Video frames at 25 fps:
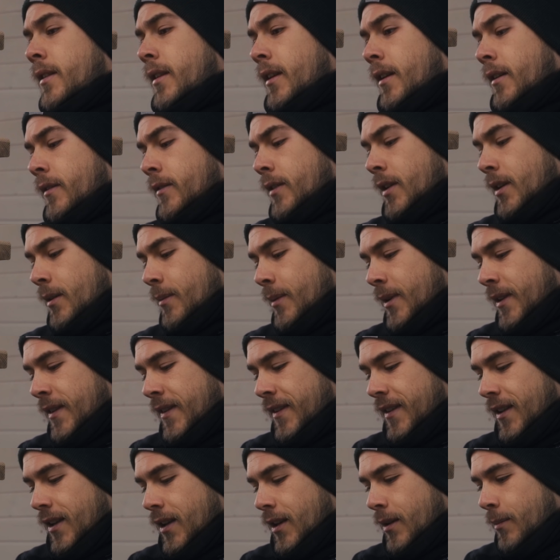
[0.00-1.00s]
So, wir haben
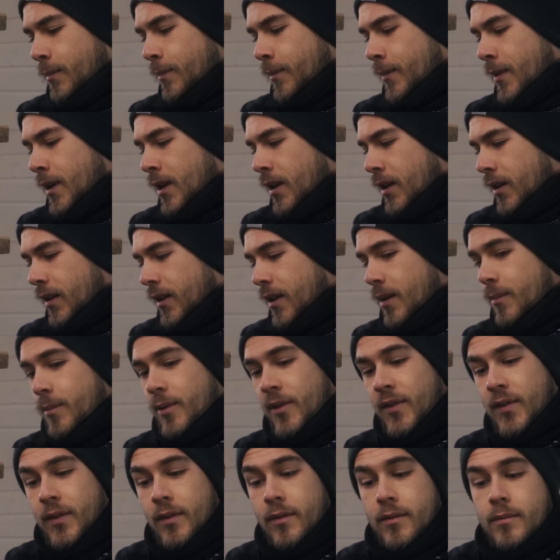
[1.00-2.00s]
jetzt eben hier ein
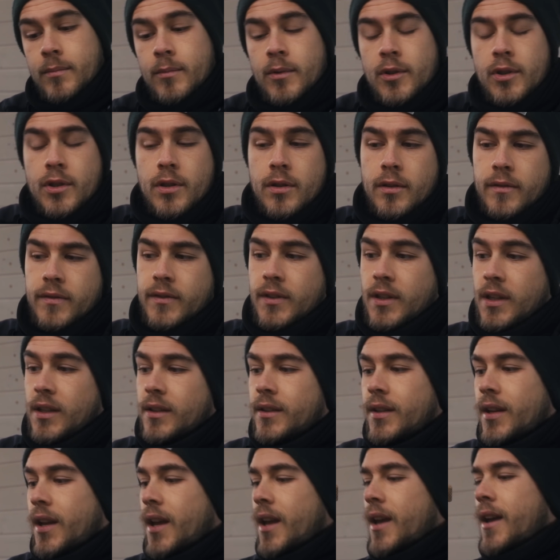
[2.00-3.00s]
bisschen
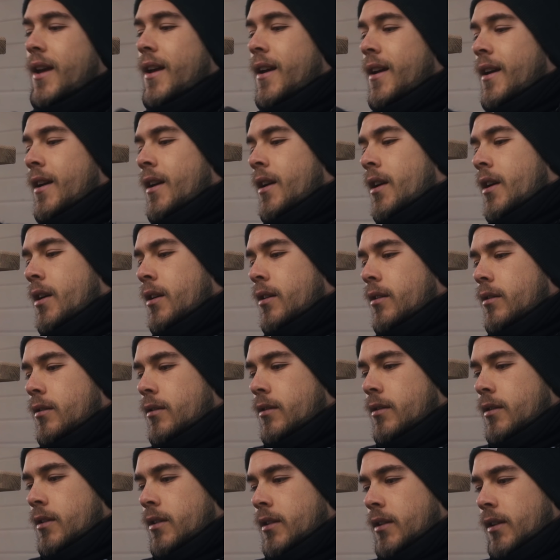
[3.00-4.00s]
rumgetüftelt
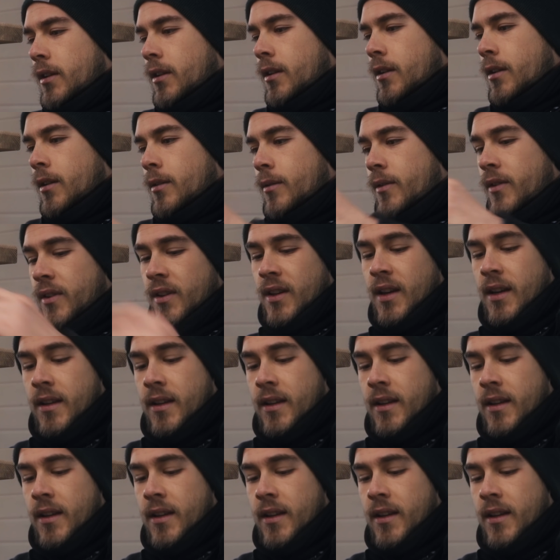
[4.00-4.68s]
und äh, unsere